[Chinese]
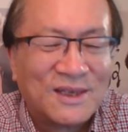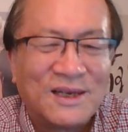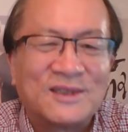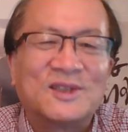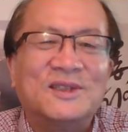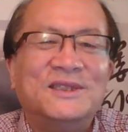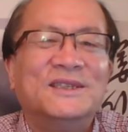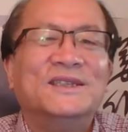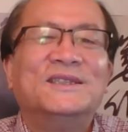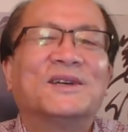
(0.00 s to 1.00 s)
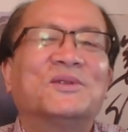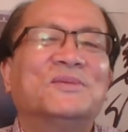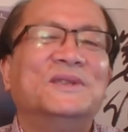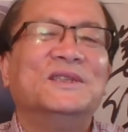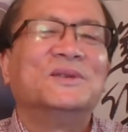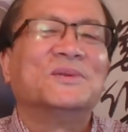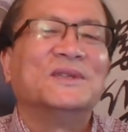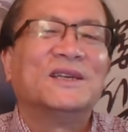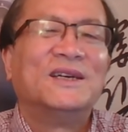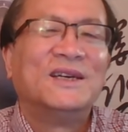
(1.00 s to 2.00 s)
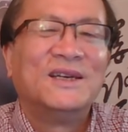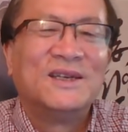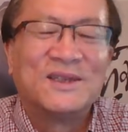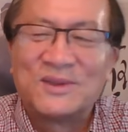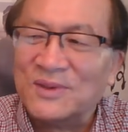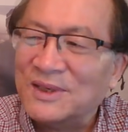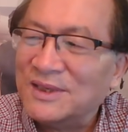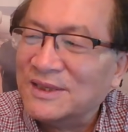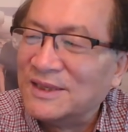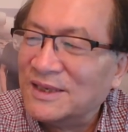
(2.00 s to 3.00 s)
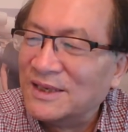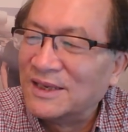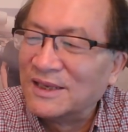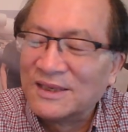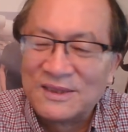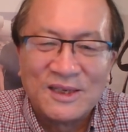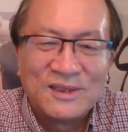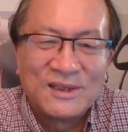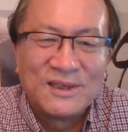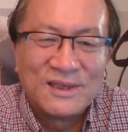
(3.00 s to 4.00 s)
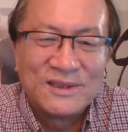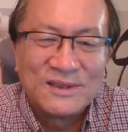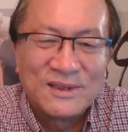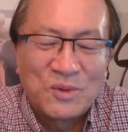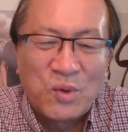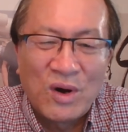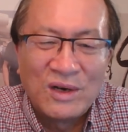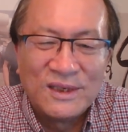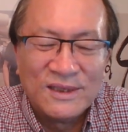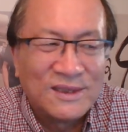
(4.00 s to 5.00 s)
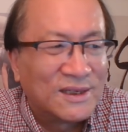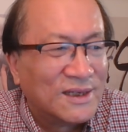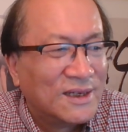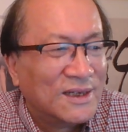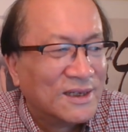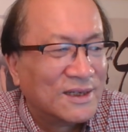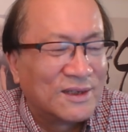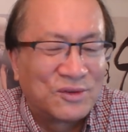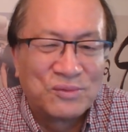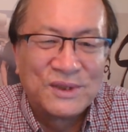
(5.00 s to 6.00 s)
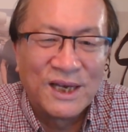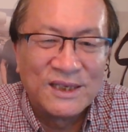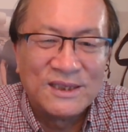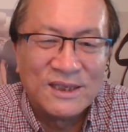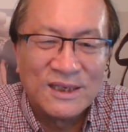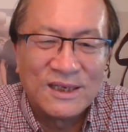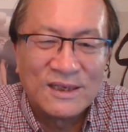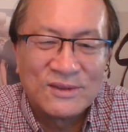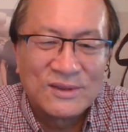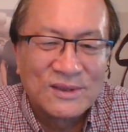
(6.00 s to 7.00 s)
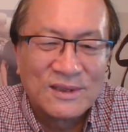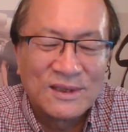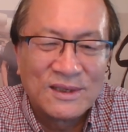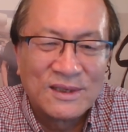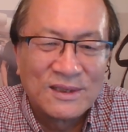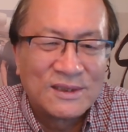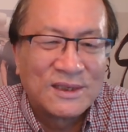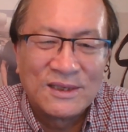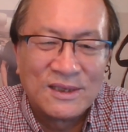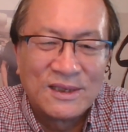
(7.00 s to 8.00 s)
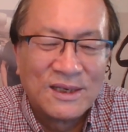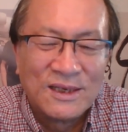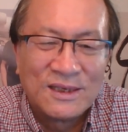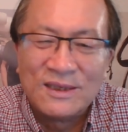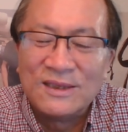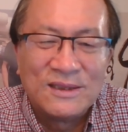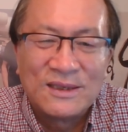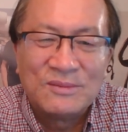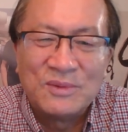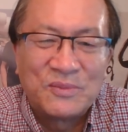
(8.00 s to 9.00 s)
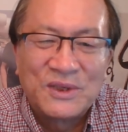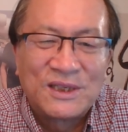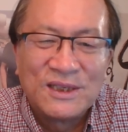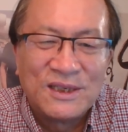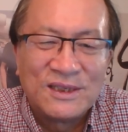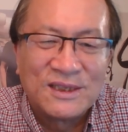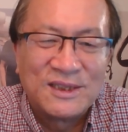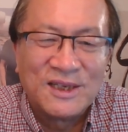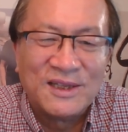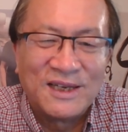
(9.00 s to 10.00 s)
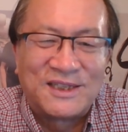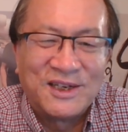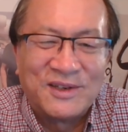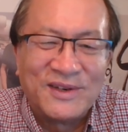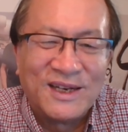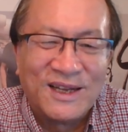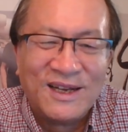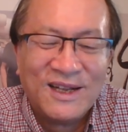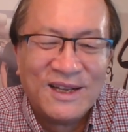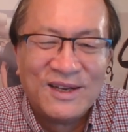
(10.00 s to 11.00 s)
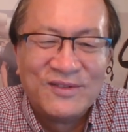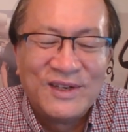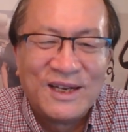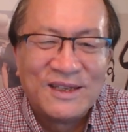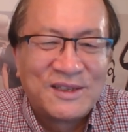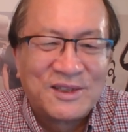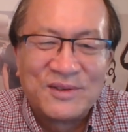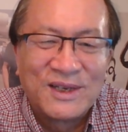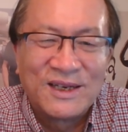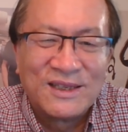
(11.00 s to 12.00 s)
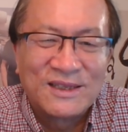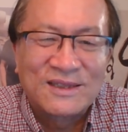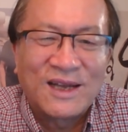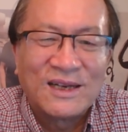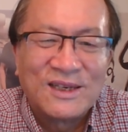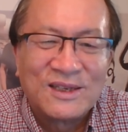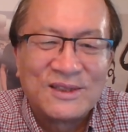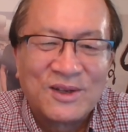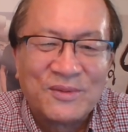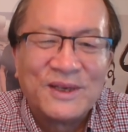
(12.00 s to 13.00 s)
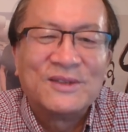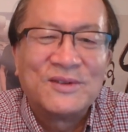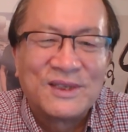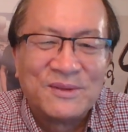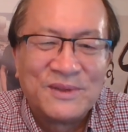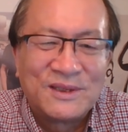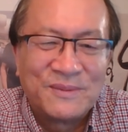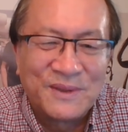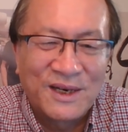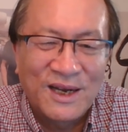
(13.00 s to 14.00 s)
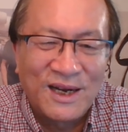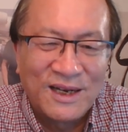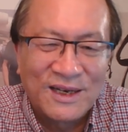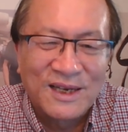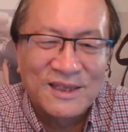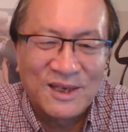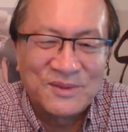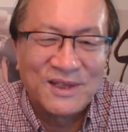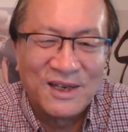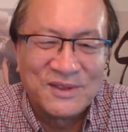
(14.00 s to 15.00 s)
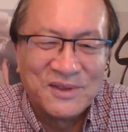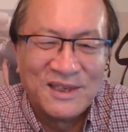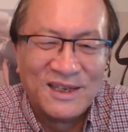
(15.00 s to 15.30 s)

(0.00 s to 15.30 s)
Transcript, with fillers: 司机。你想多么精准呢？所以这些战争的这些狂人呐，呃，独裁者啊，就是这个已经根本不适应这个现代社会了。未来的社会可能打仗，老百姓都身顺便看，该打谁打谁，